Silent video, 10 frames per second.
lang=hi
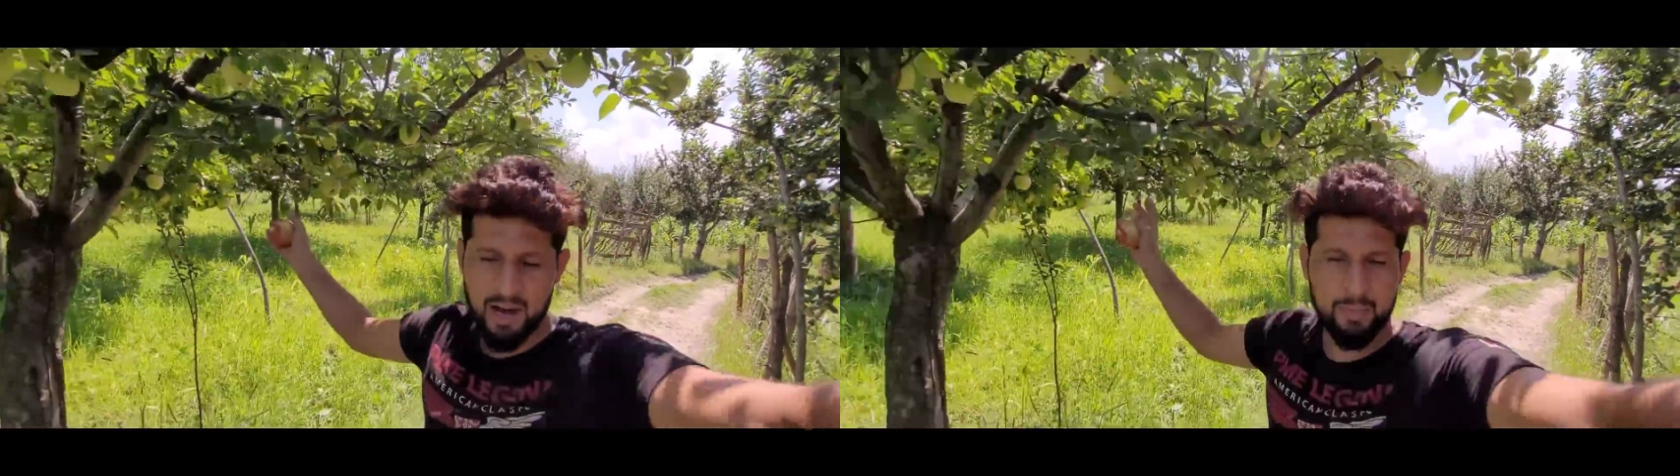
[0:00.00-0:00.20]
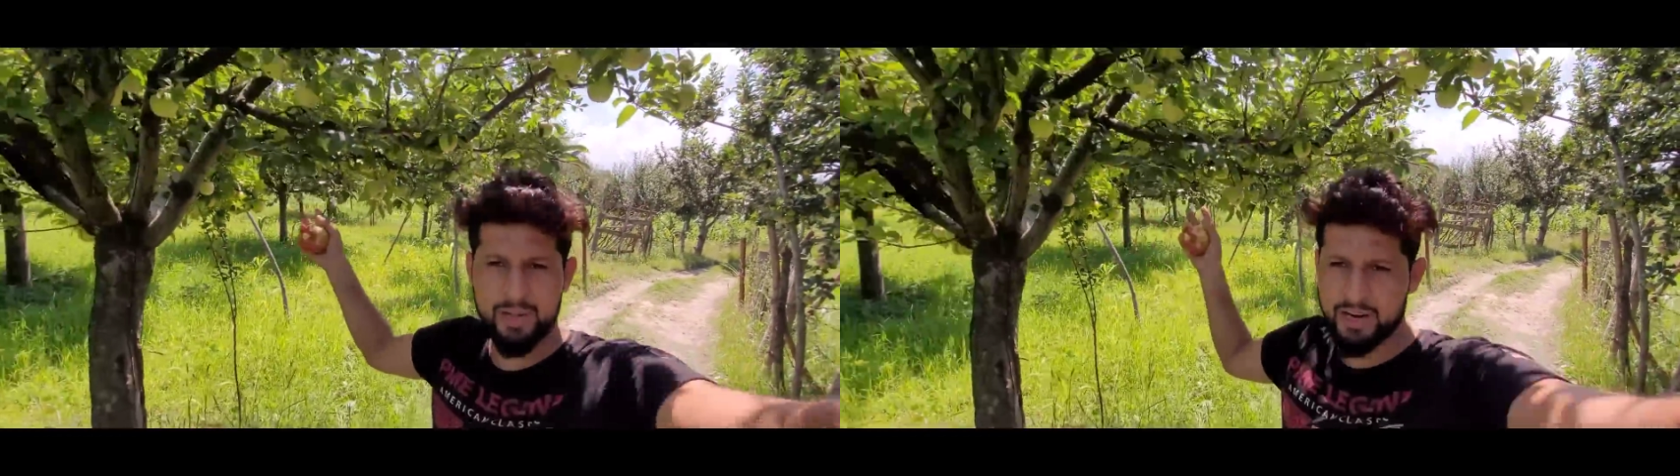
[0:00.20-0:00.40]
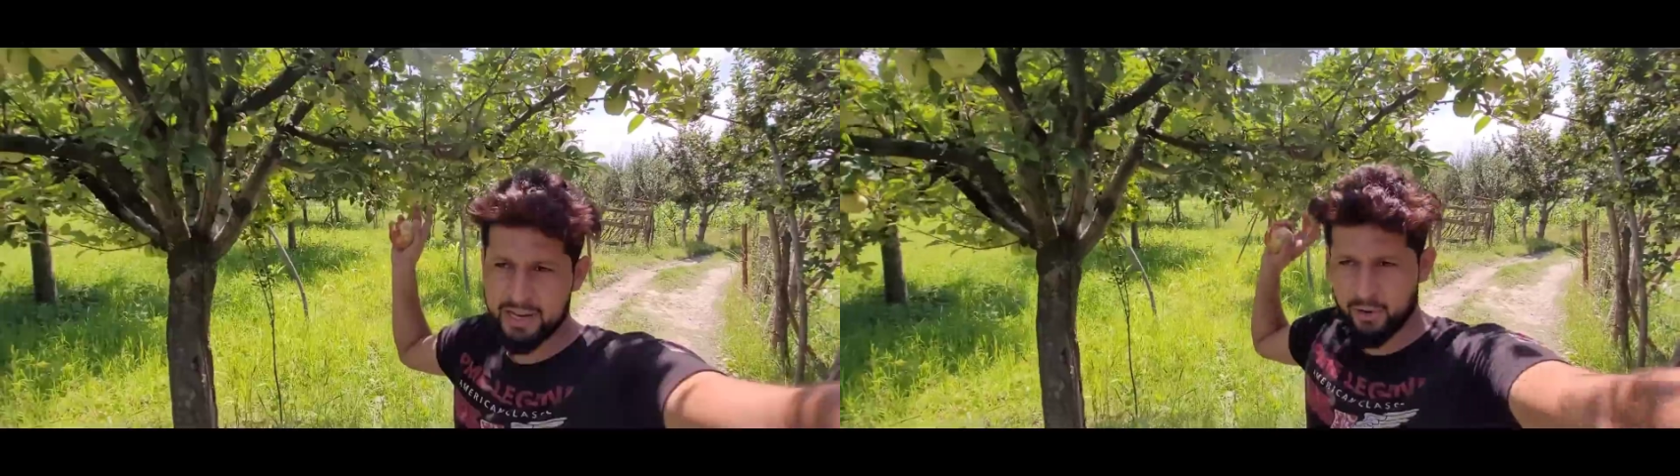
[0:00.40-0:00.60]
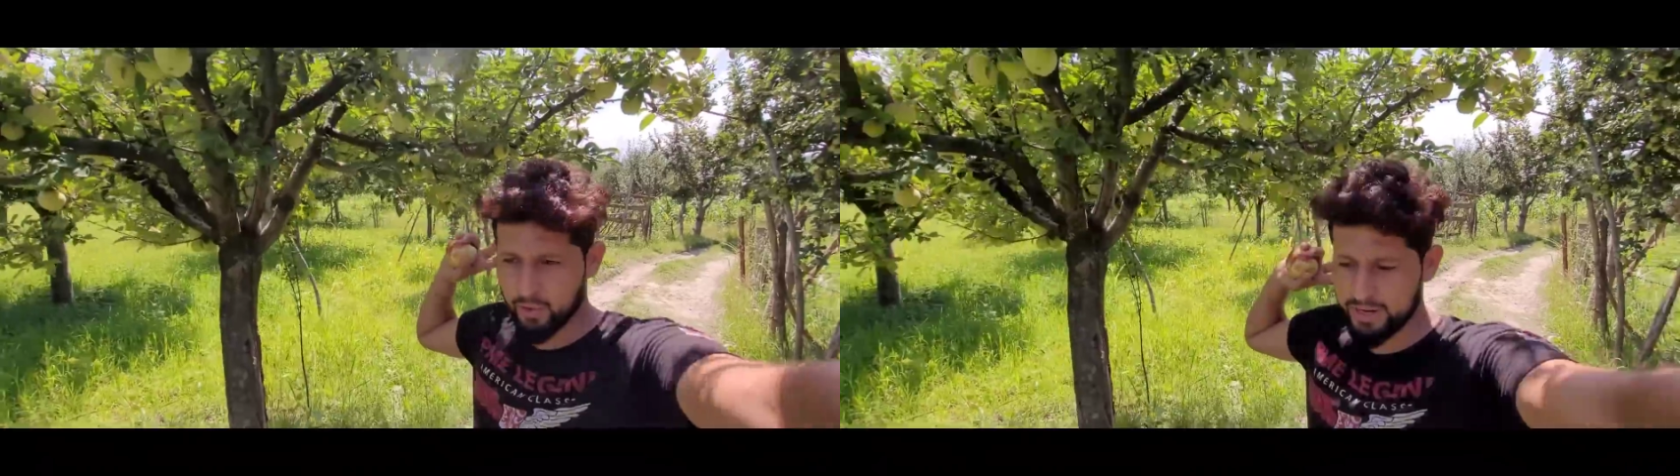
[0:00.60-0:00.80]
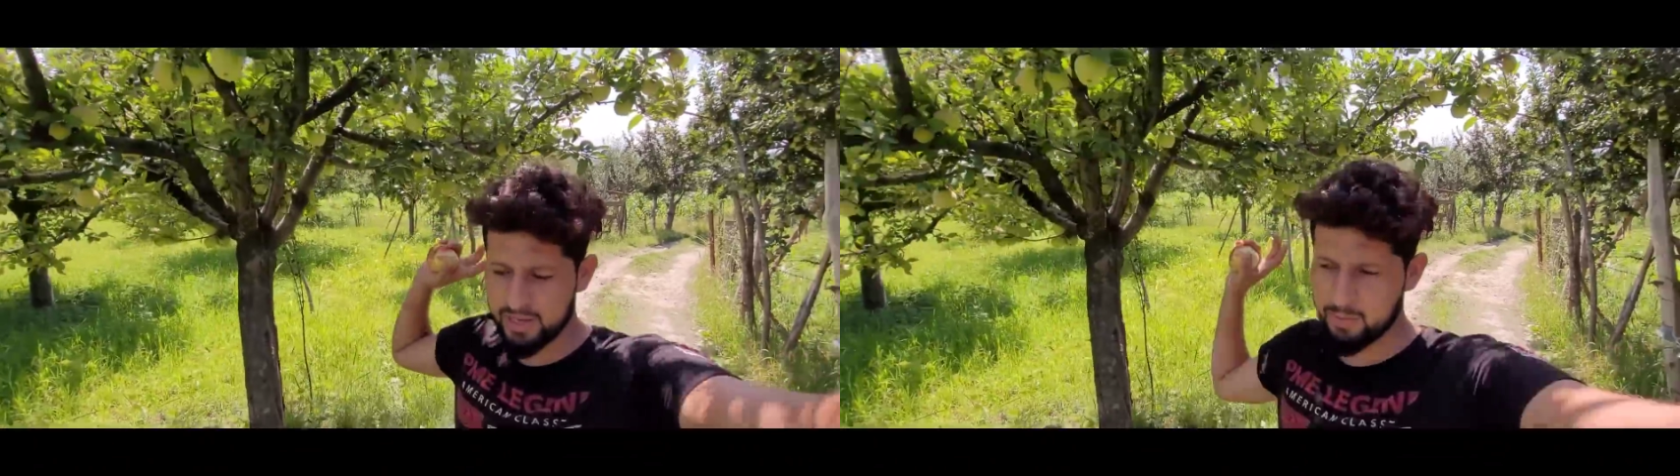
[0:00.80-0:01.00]
अभी रेडी
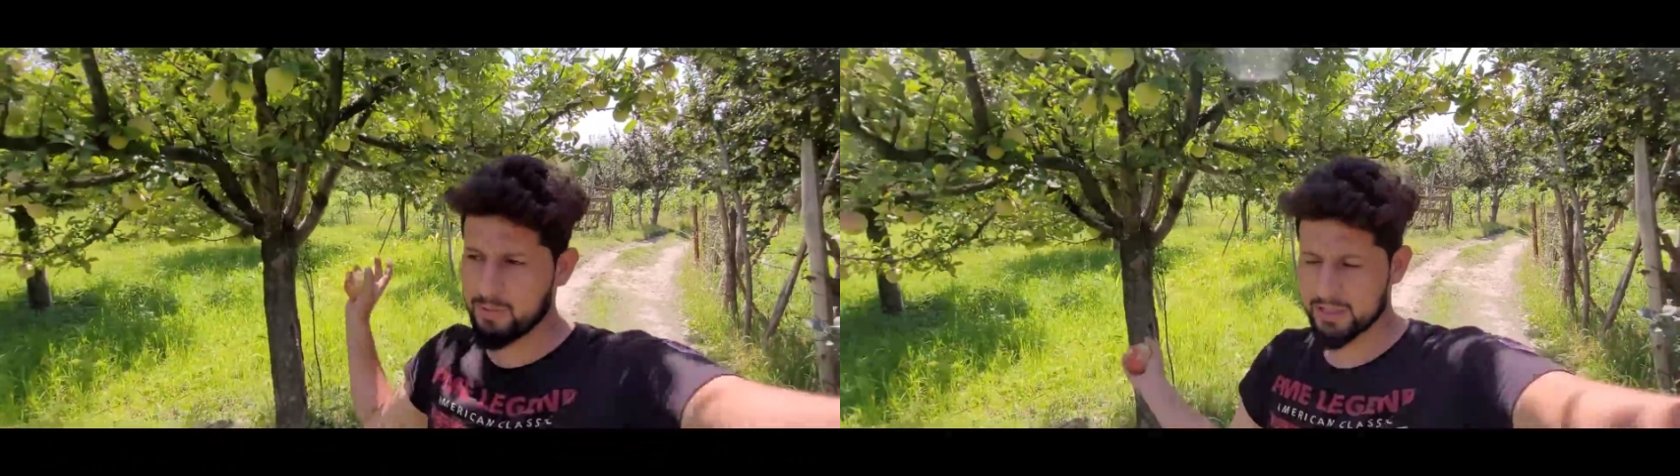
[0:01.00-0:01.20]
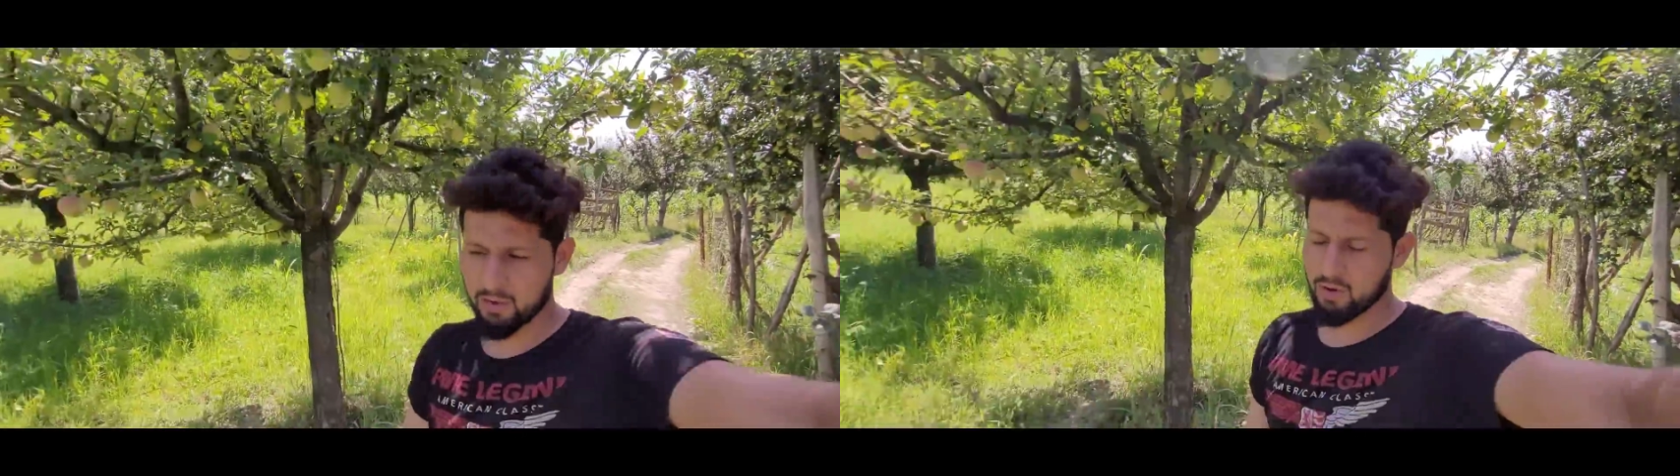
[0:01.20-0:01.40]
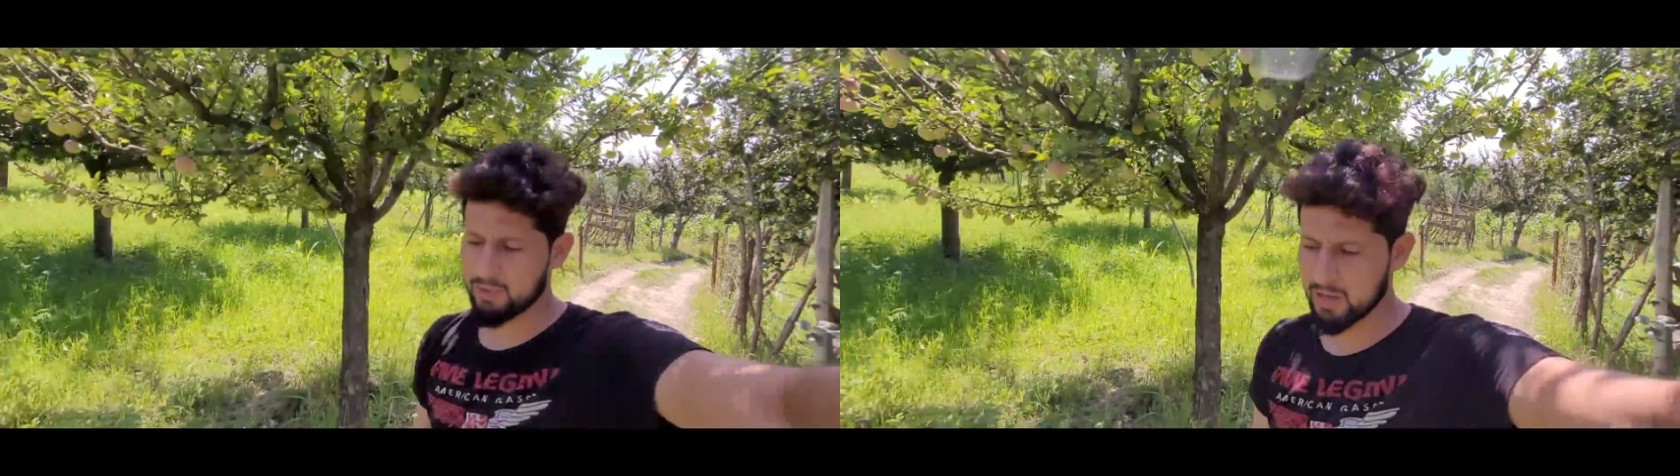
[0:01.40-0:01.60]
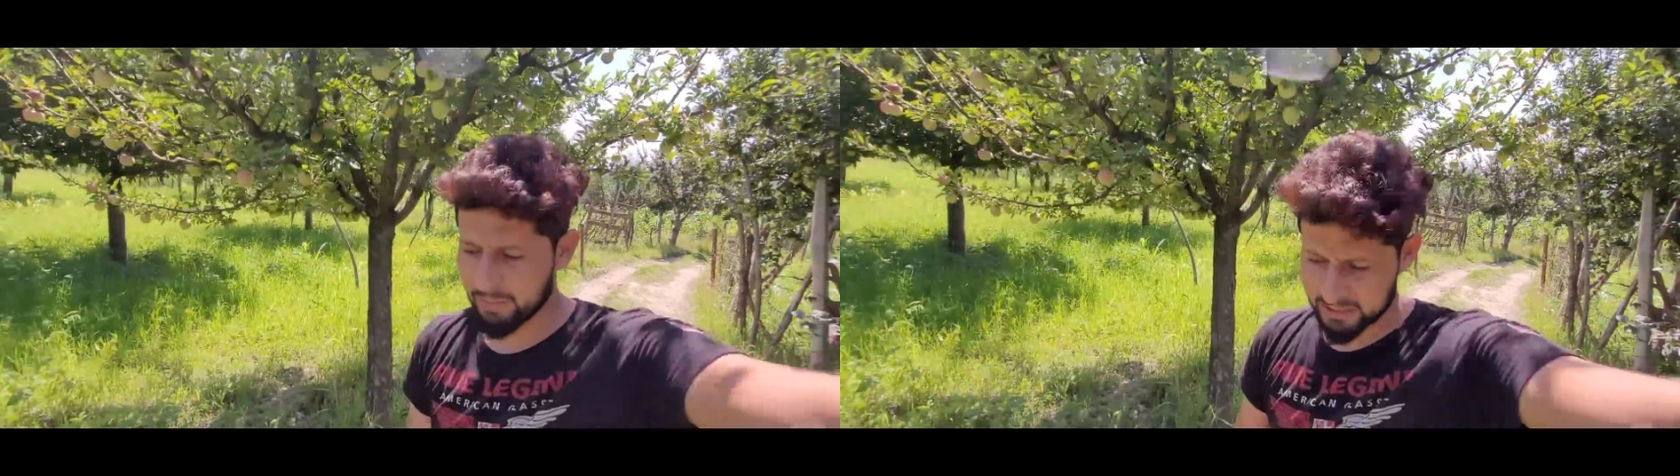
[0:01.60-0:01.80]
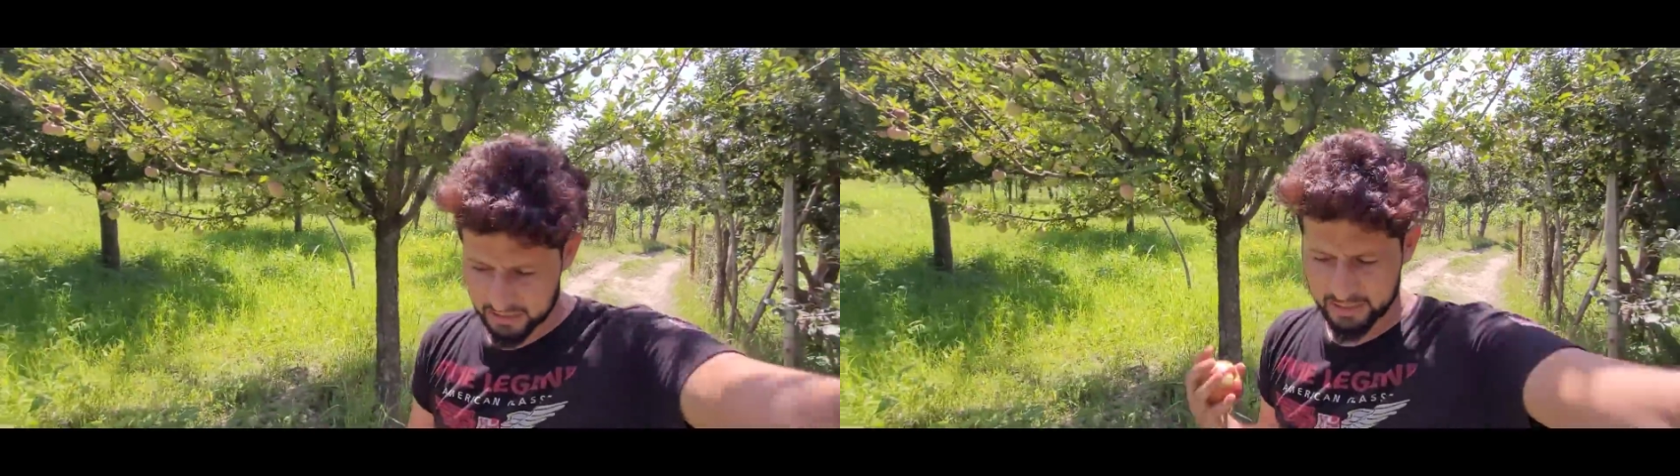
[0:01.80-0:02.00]
हुआ ही नहीं अभी मत अभी
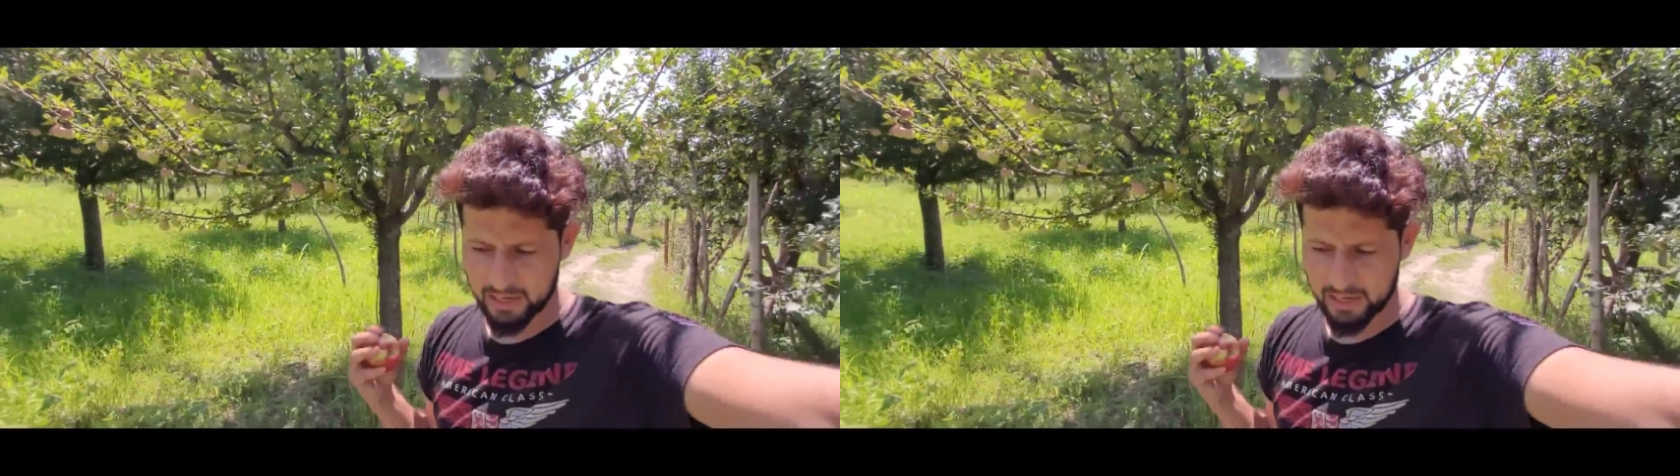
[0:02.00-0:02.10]
हिमाचल